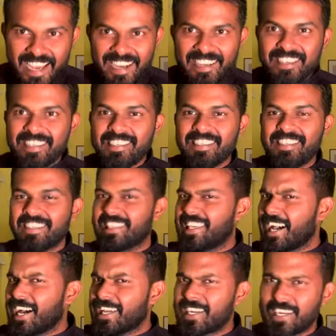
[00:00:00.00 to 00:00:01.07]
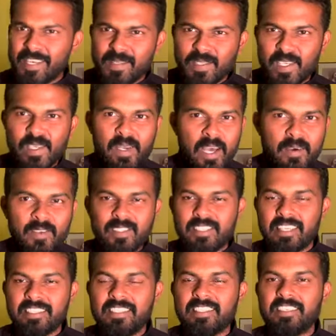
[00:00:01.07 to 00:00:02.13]
ஆண்டு யாரெல்லாம் திருவிழாவுக்கு
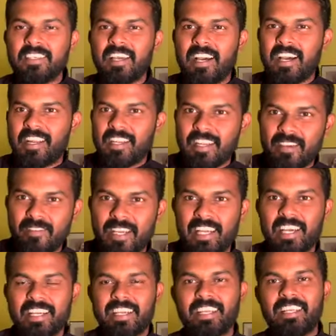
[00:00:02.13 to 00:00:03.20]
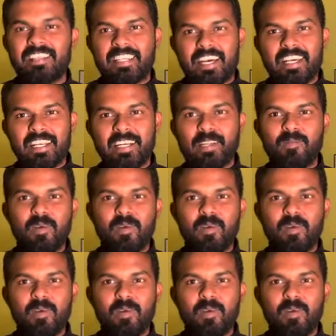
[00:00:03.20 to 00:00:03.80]
சென்று அன்னை வேளாங்கண்ணி தாயிடம்